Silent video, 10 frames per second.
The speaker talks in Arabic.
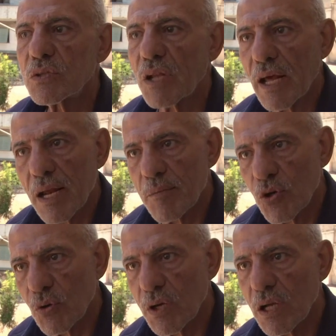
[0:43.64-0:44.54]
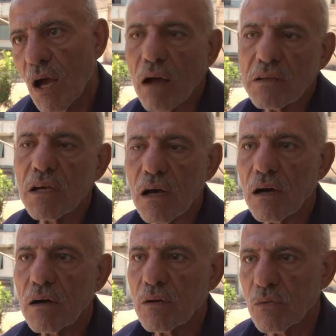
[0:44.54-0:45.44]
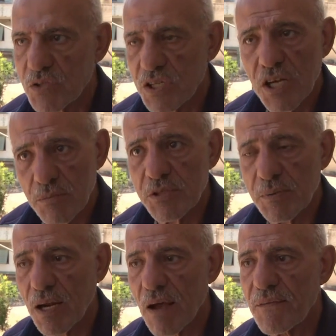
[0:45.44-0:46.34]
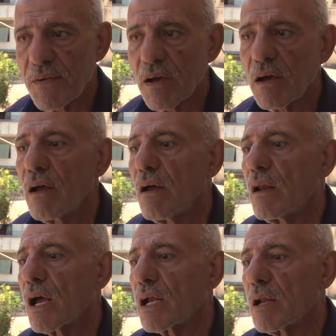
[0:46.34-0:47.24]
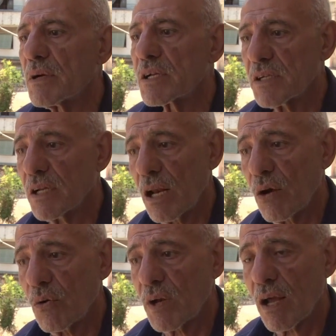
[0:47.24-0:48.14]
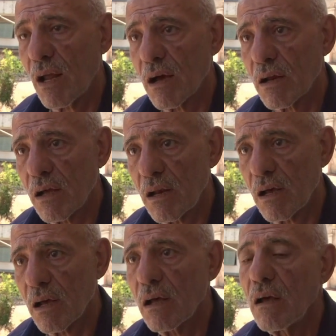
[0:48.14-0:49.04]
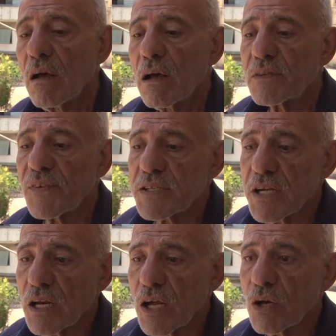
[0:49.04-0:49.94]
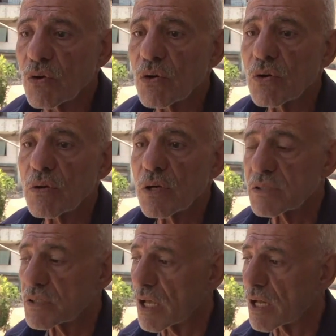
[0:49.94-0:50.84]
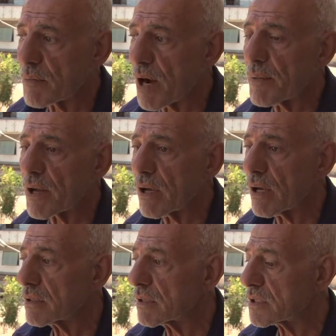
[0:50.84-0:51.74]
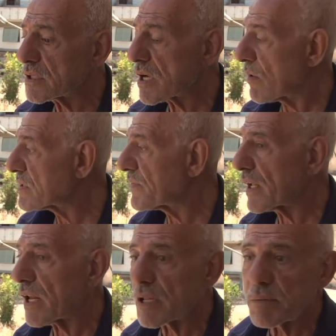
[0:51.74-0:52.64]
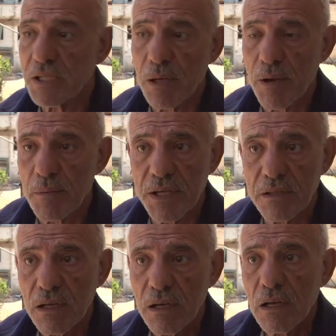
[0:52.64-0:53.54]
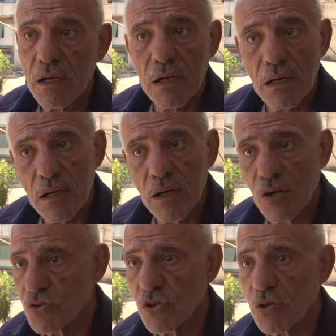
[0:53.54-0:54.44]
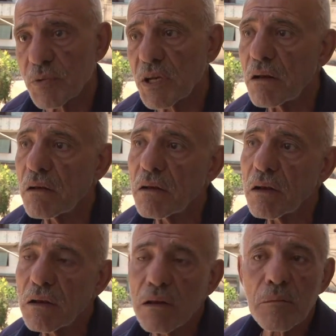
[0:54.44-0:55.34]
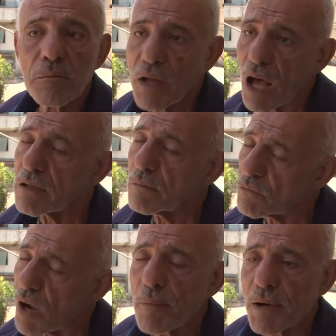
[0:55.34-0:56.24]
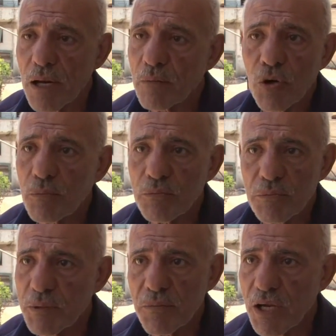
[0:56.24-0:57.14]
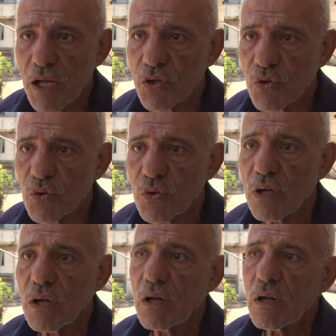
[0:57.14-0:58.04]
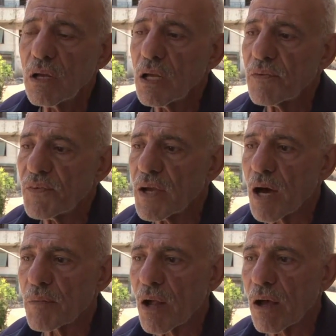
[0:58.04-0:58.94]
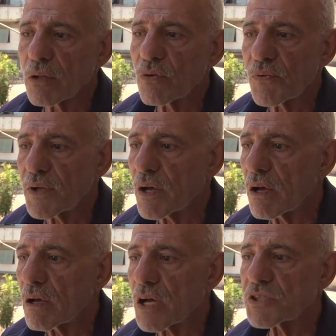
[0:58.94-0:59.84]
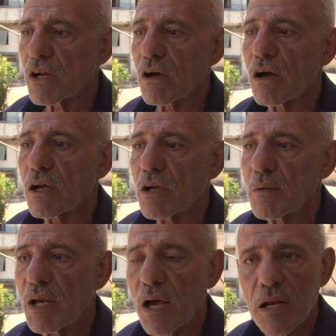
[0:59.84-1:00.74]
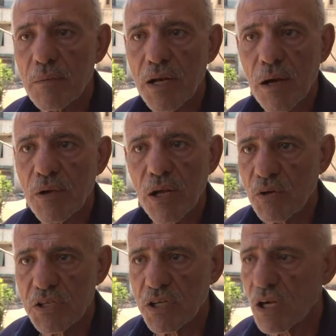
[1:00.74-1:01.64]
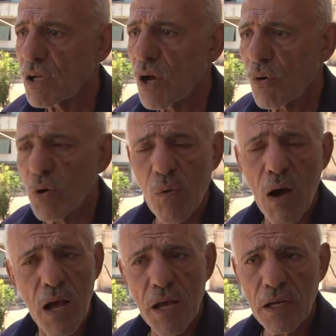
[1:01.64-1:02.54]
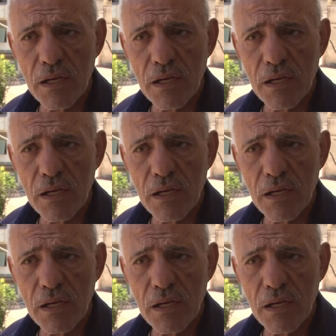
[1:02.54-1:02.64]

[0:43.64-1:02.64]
طلعنا من هون حديقة وشجر مسمر كان فيها لكن لما رجعنا لهون على الحارة هلأ تفاجأنا أنه الشتايرة مقبرة يتجاوز فيها 300 400 آه، عنصر من المقبرة المهم مين من كان يكون إيه، فيها امراض وفيها حشرات عم يلحقنا منها امراض وحشرات وروائح